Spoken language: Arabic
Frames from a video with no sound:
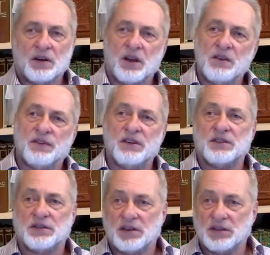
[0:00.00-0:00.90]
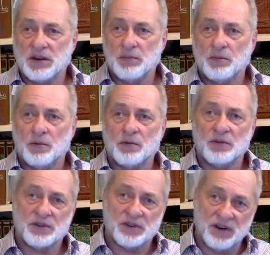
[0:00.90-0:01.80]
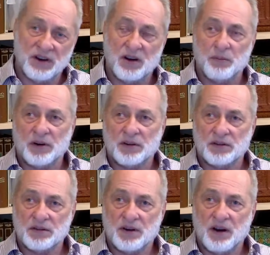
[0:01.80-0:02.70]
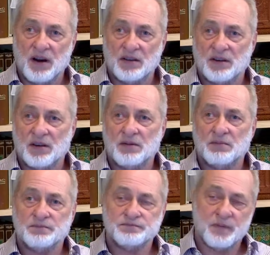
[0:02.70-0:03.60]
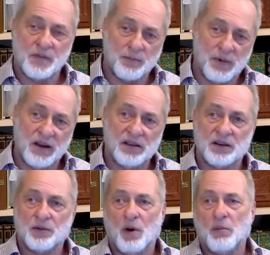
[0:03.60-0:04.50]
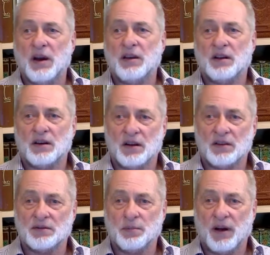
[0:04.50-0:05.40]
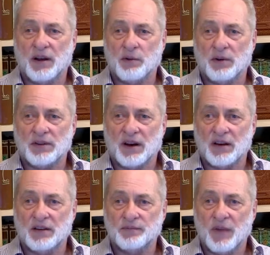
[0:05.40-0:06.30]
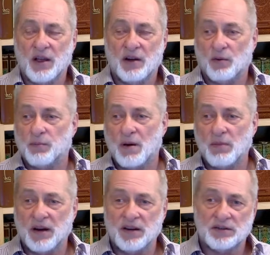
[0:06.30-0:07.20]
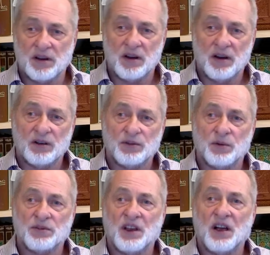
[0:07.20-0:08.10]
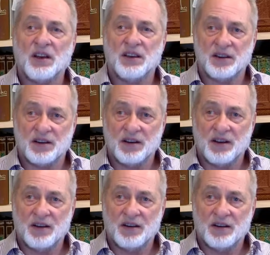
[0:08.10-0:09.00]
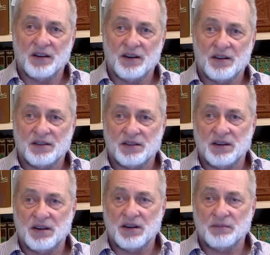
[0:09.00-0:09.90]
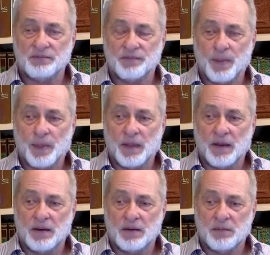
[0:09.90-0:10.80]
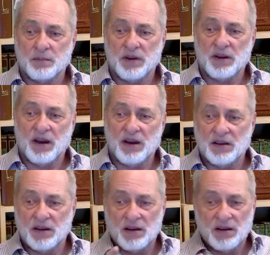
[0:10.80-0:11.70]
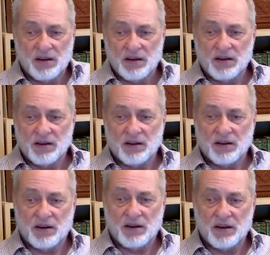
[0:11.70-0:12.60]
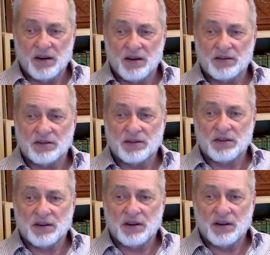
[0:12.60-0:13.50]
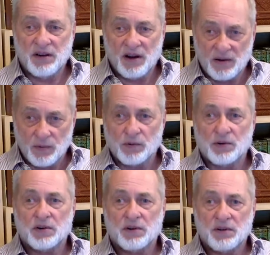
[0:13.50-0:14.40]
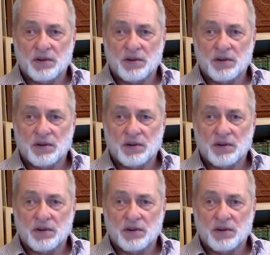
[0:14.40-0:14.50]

كيف أنت تتم صيامك هذا ما بينك وبين الله سبحانه وتعالى ربما أنت تظاهر الصيام من أجل الناس يروك